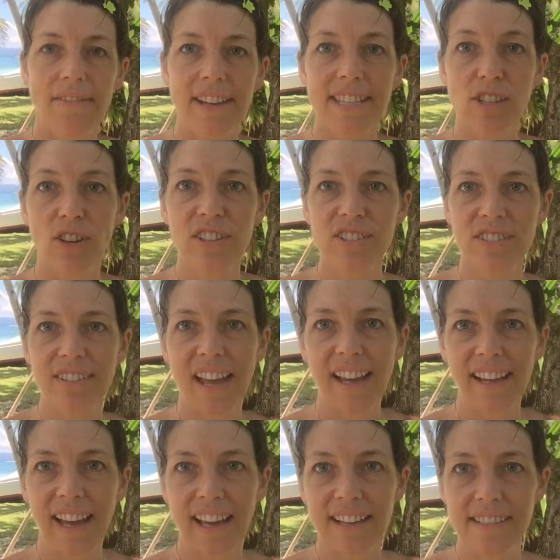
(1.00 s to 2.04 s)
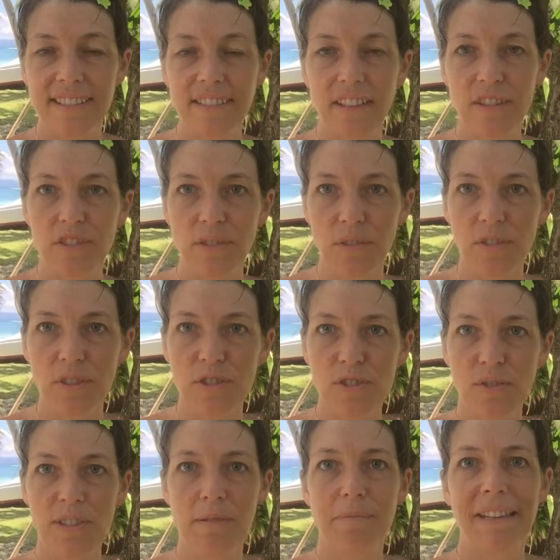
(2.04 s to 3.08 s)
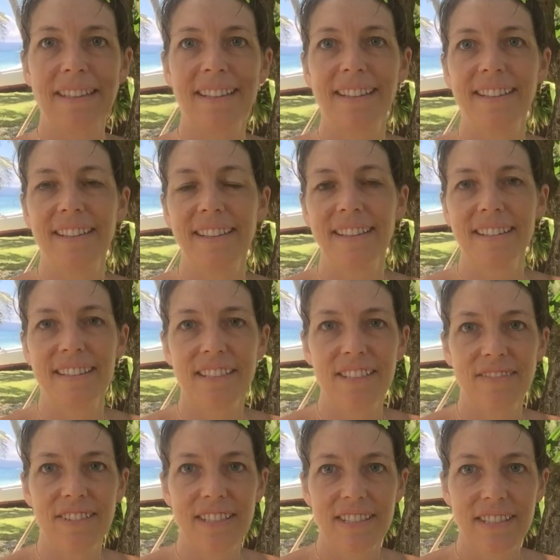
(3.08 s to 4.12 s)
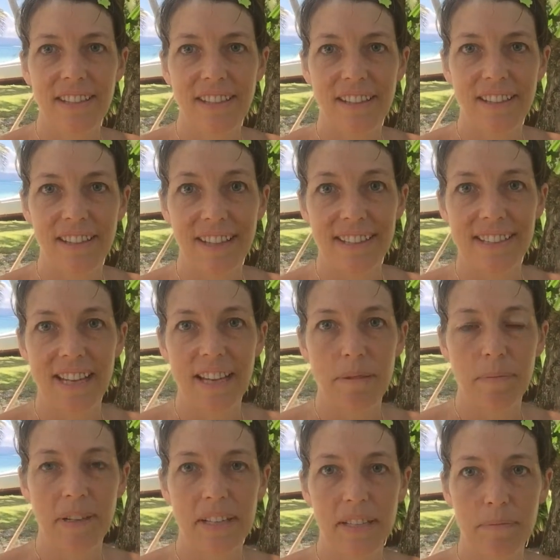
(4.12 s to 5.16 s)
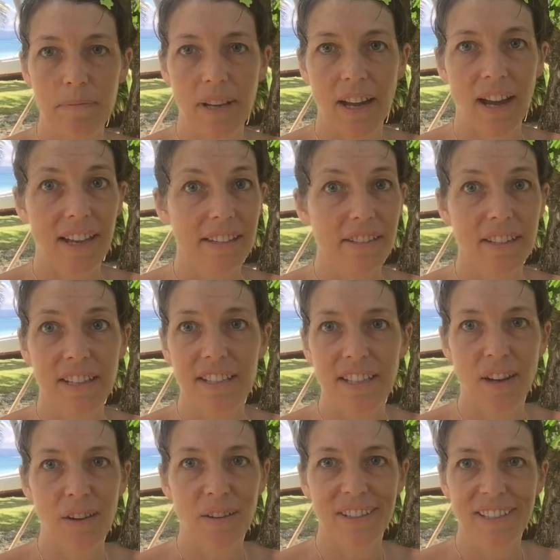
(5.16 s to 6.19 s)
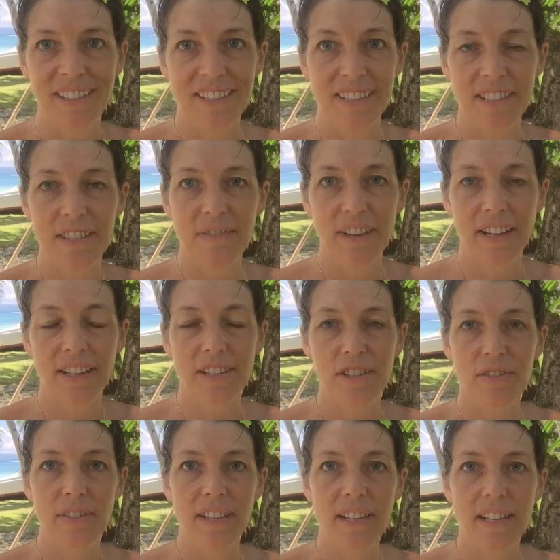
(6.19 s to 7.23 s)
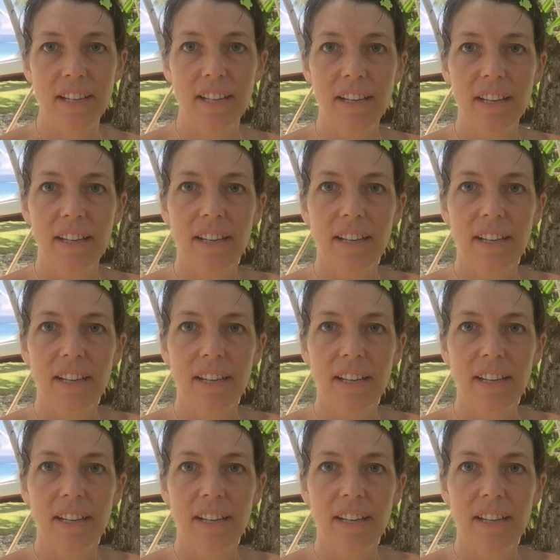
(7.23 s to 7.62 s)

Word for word: Was heutzutage alles in den Sonnenschutzmitteln ist, das wisst ihr ja selber nicht mehr, also ich auch nicht, das ist wirklich schwierig.